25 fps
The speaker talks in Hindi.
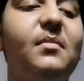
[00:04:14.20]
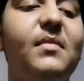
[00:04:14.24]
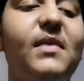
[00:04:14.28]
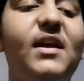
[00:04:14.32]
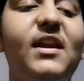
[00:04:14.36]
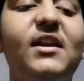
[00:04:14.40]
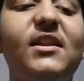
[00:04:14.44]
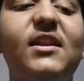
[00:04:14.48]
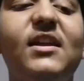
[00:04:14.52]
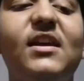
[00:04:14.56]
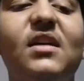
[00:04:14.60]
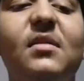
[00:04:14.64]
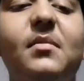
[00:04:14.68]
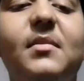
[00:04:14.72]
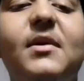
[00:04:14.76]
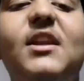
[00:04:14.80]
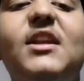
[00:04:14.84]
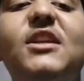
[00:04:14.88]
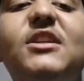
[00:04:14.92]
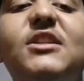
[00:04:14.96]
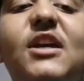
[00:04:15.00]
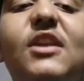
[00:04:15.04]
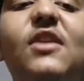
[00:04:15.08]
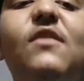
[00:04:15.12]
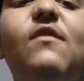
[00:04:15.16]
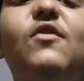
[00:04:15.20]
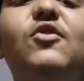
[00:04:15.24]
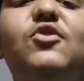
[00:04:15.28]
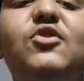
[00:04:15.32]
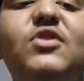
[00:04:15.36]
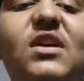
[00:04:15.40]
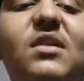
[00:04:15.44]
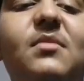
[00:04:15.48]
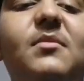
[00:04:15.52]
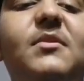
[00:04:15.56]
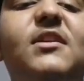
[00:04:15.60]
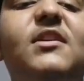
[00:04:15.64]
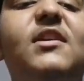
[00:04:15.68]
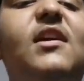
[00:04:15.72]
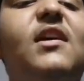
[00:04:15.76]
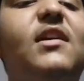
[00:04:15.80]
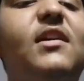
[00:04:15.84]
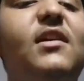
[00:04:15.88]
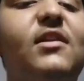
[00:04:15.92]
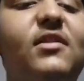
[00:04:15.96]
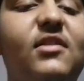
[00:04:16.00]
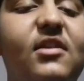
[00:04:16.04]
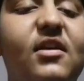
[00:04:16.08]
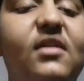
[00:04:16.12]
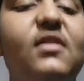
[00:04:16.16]
मैंने देखा मैंने जाना वो जो कभी
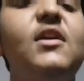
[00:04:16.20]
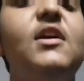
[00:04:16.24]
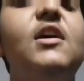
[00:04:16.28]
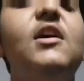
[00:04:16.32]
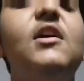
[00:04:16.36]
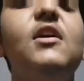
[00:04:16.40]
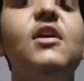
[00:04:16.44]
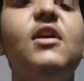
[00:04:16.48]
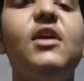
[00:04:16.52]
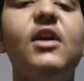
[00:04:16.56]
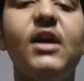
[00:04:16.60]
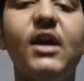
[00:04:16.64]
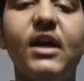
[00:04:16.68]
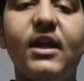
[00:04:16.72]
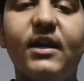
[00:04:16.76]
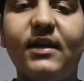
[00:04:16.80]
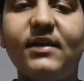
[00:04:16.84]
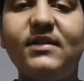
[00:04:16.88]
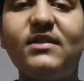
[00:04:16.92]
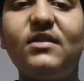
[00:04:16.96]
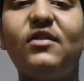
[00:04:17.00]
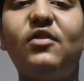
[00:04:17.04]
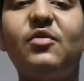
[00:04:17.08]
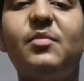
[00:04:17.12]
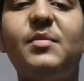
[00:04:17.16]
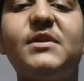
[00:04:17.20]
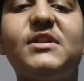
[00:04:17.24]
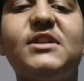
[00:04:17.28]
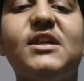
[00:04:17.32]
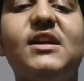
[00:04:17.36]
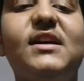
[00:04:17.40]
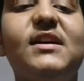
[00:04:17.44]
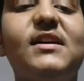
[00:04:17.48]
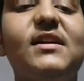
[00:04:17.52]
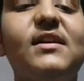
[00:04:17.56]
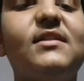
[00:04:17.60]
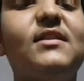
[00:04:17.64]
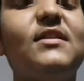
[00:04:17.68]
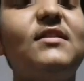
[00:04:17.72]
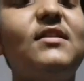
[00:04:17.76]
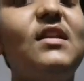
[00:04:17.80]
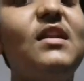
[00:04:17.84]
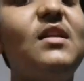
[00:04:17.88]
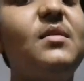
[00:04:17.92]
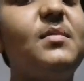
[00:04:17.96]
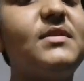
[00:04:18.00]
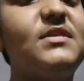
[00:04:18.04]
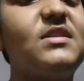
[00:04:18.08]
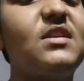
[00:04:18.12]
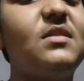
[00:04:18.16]
आया था नजर बिछाया तो
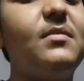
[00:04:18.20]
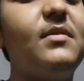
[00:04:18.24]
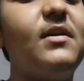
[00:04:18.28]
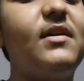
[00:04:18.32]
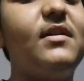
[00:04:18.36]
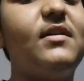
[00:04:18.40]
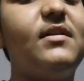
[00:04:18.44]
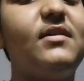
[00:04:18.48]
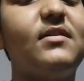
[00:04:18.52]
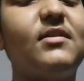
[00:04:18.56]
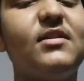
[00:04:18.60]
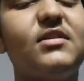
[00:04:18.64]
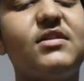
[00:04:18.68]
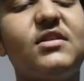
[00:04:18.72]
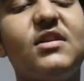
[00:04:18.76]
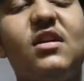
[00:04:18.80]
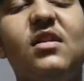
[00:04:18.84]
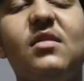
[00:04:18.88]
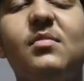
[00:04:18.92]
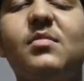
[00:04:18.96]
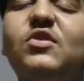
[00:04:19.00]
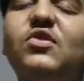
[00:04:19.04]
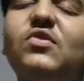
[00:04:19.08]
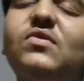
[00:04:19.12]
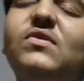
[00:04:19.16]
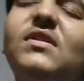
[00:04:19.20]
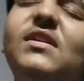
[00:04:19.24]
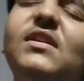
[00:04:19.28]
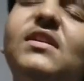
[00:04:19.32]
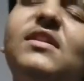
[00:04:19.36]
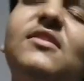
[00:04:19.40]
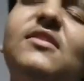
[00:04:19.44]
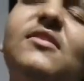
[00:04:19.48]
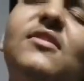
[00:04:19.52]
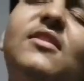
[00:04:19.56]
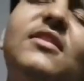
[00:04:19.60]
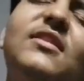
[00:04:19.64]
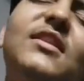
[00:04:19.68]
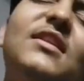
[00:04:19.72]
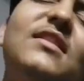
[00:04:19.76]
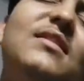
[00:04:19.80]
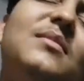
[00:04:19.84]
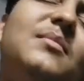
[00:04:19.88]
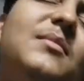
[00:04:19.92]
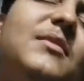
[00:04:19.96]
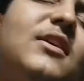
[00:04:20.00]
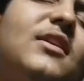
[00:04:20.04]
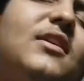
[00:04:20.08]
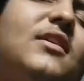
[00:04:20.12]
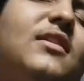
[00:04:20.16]
दिल में सब आया था चा भी चुकाया और दिल
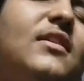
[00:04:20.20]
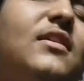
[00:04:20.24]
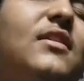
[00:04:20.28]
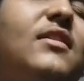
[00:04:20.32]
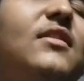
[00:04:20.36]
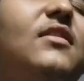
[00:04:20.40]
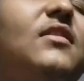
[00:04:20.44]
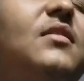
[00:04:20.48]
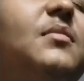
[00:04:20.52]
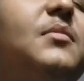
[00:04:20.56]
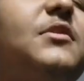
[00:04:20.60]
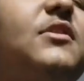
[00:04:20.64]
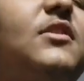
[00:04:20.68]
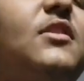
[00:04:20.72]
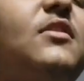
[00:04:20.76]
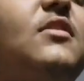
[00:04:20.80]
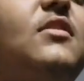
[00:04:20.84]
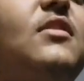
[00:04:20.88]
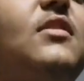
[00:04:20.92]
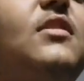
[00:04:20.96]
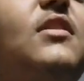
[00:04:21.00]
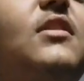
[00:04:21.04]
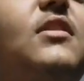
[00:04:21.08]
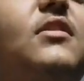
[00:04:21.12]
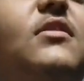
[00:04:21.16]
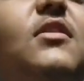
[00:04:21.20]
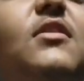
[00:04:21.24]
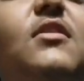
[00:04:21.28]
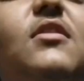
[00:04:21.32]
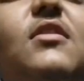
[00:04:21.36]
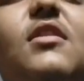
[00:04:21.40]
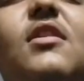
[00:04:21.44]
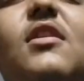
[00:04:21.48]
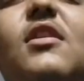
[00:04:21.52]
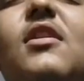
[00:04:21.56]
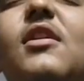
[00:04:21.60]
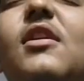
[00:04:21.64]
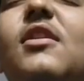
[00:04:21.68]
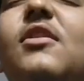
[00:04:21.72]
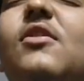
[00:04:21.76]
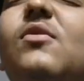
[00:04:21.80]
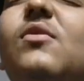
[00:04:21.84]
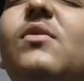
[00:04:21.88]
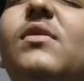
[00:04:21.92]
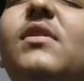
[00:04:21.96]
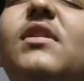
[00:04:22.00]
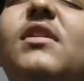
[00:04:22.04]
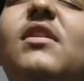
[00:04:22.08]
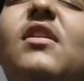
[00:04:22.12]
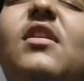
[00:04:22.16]
मेरा है अब तनहा तनहा ना तो
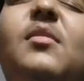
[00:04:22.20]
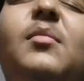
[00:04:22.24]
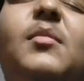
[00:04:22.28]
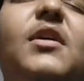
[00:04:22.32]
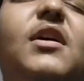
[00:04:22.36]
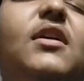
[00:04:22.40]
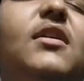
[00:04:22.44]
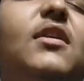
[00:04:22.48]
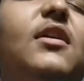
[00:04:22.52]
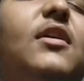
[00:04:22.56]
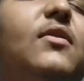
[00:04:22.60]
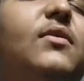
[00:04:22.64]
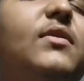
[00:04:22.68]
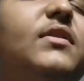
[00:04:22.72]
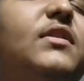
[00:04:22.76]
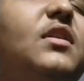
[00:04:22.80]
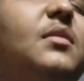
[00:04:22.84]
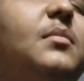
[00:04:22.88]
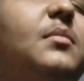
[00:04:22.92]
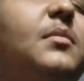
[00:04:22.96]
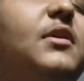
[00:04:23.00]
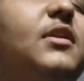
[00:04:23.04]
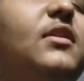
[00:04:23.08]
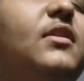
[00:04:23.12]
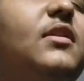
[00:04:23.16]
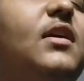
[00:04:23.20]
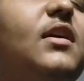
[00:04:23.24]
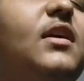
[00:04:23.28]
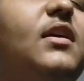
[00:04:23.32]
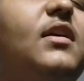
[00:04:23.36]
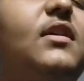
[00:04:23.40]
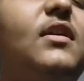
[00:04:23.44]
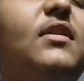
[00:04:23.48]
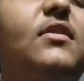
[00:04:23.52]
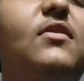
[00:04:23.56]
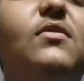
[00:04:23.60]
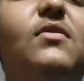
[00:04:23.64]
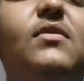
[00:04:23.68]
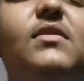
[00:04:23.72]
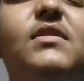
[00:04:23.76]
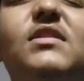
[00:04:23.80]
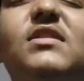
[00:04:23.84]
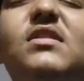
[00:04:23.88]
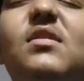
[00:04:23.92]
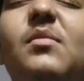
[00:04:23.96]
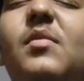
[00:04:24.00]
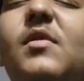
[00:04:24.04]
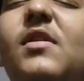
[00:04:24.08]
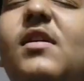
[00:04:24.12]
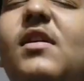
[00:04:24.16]
कोई अरमा है ना कोई तमन्ना है ना तो कोई
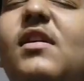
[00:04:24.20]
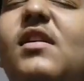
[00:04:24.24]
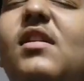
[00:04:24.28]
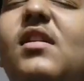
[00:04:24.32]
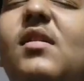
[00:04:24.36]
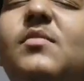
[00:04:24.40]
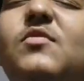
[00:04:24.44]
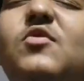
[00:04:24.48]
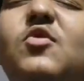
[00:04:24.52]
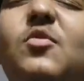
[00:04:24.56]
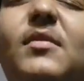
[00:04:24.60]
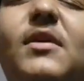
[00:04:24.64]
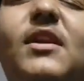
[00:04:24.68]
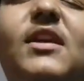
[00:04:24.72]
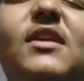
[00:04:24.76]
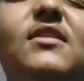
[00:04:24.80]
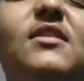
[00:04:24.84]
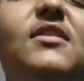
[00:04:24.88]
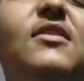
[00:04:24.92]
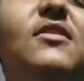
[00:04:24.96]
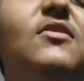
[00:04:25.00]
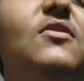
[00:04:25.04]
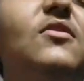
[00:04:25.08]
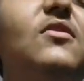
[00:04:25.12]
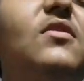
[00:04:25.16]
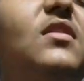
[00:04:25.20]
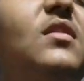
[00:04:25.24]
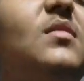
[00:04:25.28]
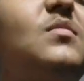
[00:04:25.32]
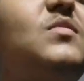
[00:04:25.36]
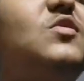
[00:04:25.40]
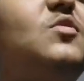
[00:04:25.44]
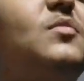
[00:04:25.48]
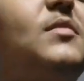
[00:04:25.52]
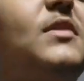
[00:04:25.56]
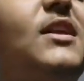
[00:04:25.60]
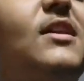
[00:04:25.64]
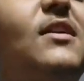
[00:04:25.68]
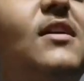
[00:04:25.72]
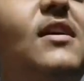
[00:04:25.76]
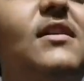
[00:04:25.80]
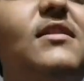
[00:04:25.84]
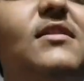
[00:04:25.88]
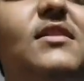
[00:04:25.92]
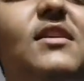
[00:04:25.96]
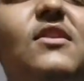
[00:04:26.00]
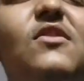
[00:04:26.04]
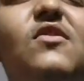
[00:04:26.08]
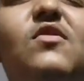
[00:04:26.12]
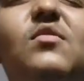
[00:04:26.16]
सपना है अब जो मेरे दिन और अब जो मेरी
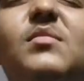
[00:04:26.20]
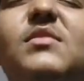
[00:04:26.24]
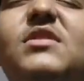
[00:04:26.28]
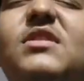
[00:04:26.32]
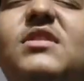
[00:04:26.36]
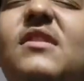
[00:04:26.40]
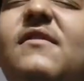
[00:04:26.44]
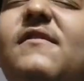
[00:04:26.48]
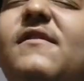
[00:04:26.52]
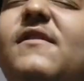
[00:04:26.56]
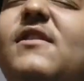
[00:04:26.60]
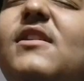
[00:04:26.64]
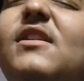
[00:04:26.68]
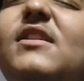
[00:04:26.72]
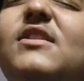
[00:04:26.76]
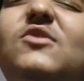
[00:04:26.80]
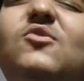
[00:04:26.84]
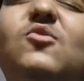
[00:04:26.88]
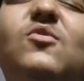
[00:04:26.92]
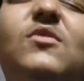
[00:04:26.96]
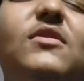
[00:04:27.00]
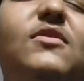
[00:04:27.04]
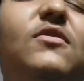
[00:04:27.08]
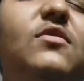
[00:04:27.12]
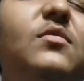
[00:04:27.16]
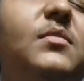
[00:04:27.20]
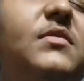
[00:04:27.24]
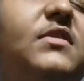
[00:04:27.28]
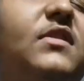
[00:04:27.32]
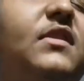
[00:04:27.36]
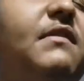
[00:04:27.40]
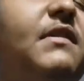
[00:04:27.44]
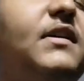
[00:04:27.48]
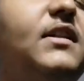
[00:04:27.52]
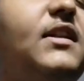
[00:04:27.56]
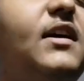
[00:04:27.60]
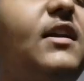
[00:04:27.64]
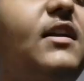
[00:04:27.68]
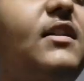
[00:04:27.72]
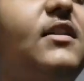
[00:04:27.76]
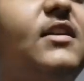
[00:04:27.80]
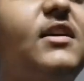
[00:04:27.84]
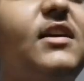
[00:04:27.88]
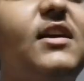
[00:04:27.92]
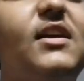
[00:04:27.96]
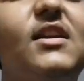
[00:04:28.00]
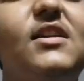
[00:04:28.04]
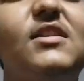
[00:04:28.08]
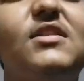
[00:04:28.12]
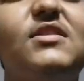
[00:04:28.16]
रातें हैं उनमें सर्व आंसू है उनमें सर्व दर्द
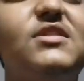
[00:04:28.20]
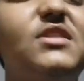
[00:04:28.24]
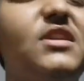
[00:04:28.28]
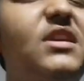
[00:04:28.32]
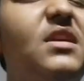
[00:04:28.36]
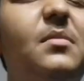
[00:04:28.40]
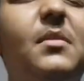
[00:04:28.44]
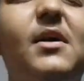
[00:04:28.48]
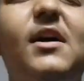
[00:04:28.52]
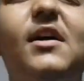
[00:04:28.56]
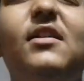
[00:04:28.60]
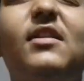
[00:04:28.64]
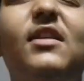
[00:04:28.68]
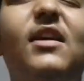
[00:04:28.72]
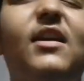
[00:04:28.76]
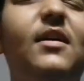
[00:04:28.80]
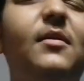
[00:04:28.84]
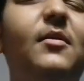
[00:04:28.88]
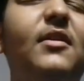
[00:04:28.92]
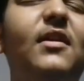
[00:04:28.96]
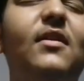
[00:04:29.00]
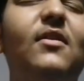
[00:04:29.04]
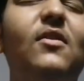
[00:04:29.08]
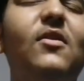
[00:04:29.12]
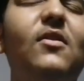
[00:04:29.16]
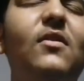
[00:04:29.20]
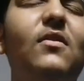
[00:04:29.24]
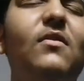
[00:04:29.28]
की रंज की बातें हैं